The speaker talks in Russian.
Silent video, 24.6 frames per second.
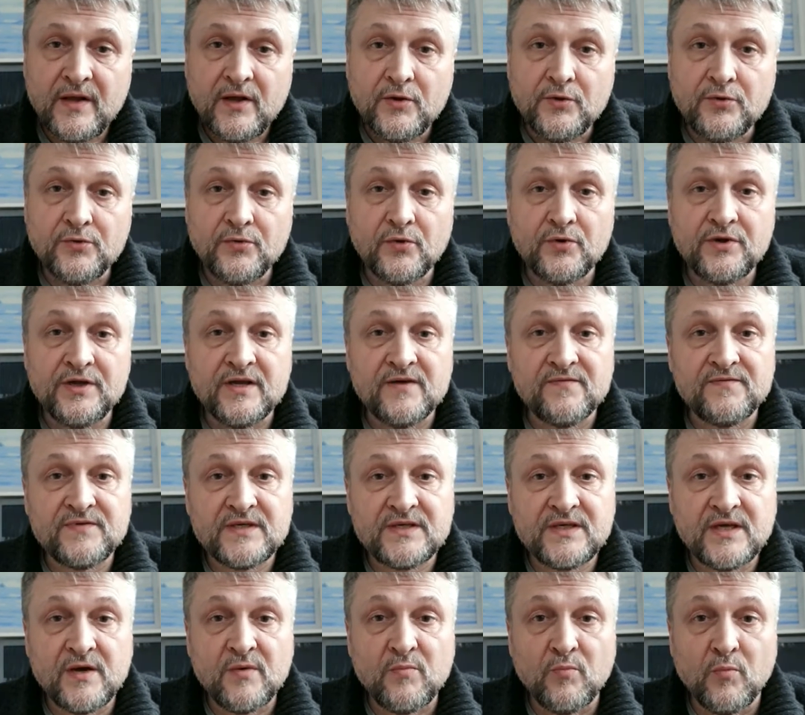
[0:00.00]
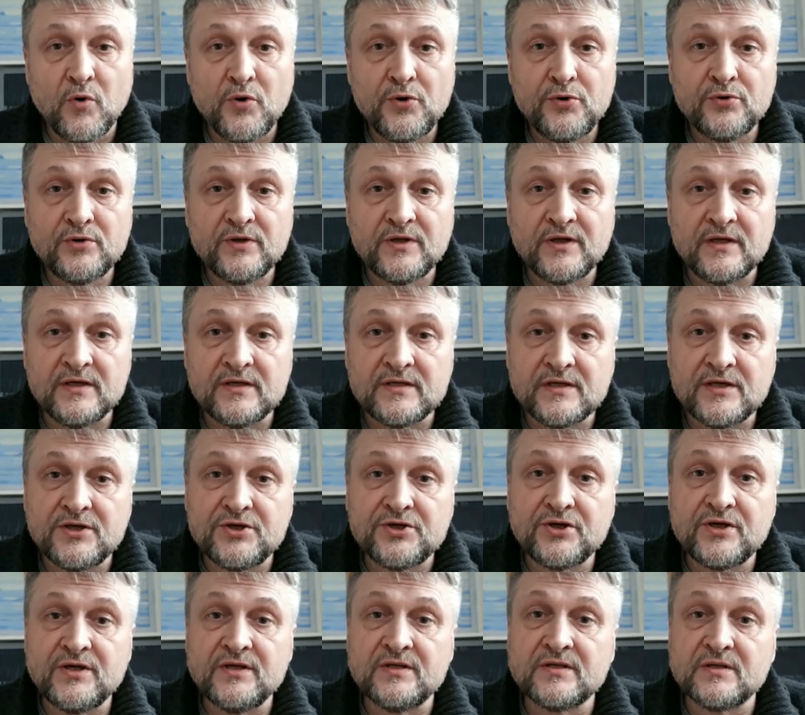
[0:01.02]
но не все моют
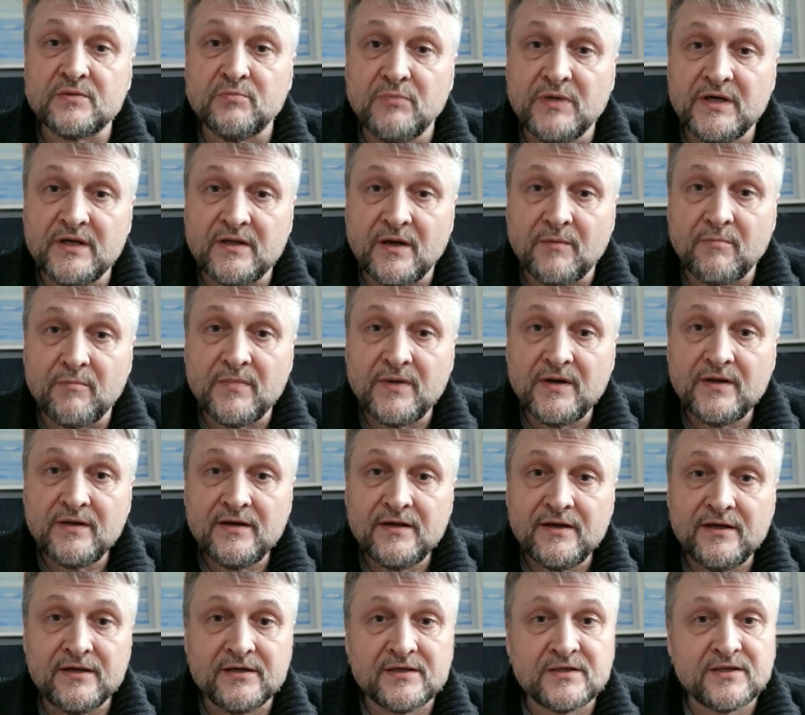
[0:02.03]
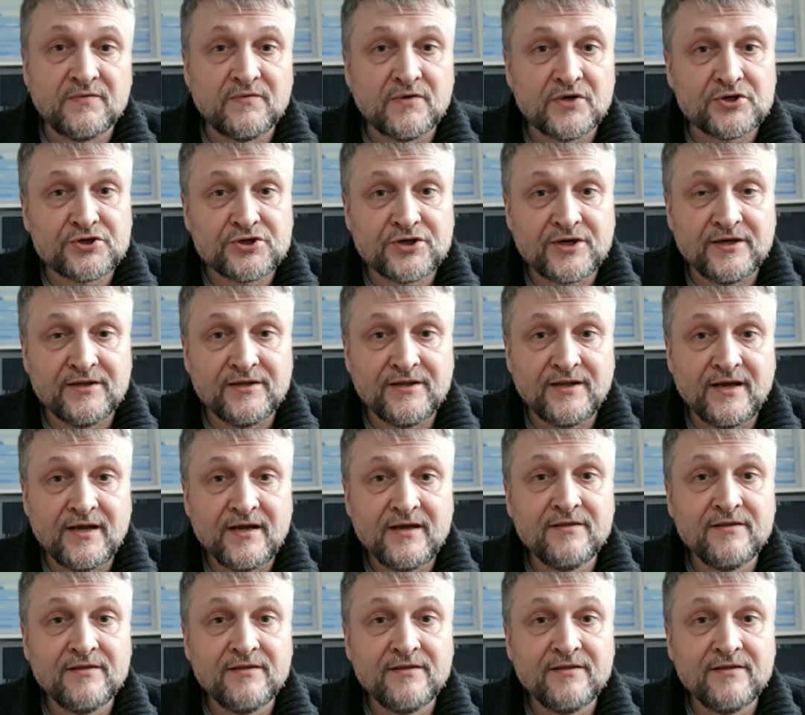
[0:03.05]
кисточки с мылом, и совершенно